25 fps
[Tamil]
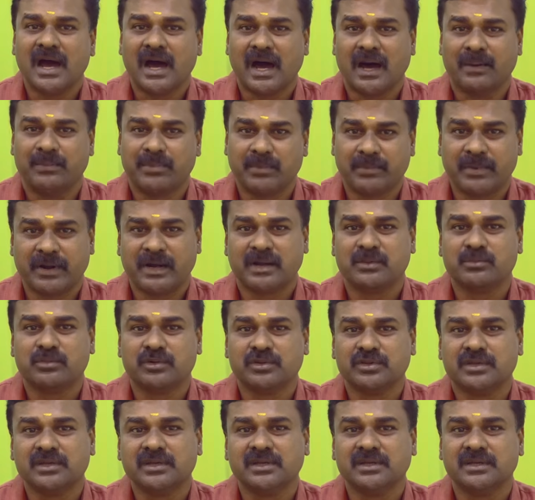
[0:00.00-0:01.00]
அப்போ
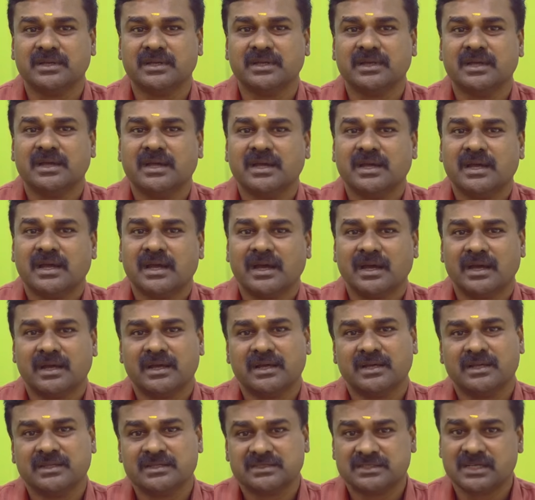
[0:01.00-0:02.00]
பண்ணும்போது
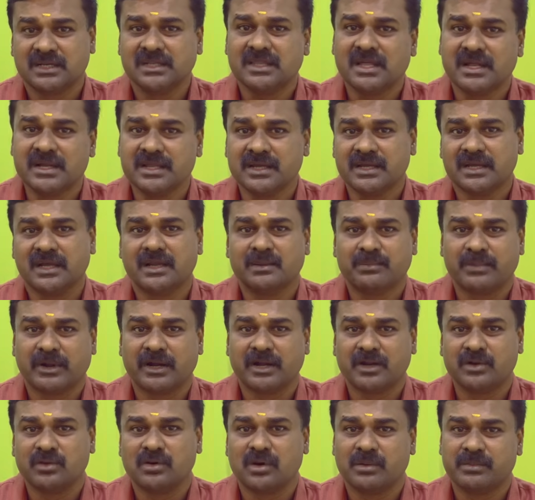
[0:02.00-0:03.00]
சிறுதானியங்கள்
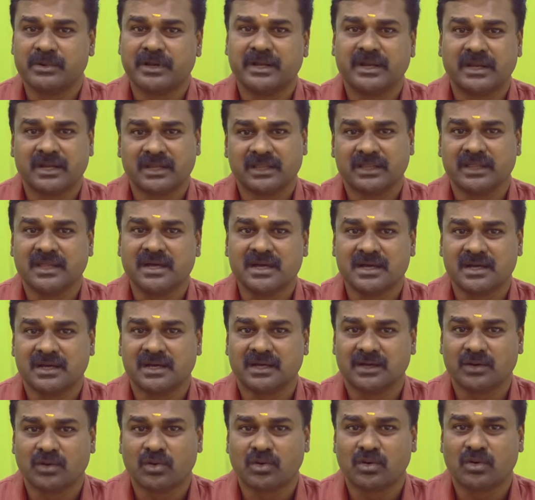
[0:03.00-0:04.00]
பண்ணணும் அப்படின்றது தான்
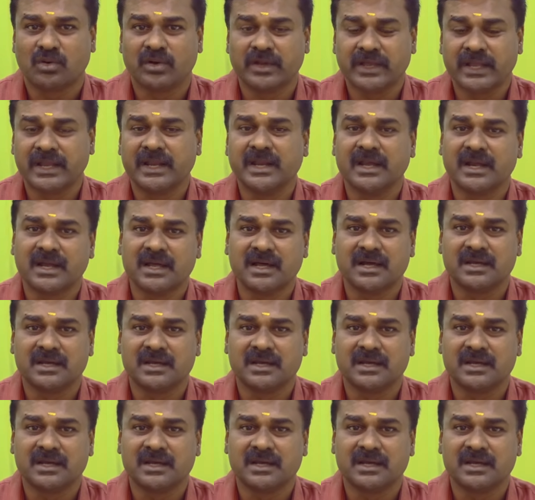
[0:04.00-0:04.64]
நோக்கம் என்னென்னா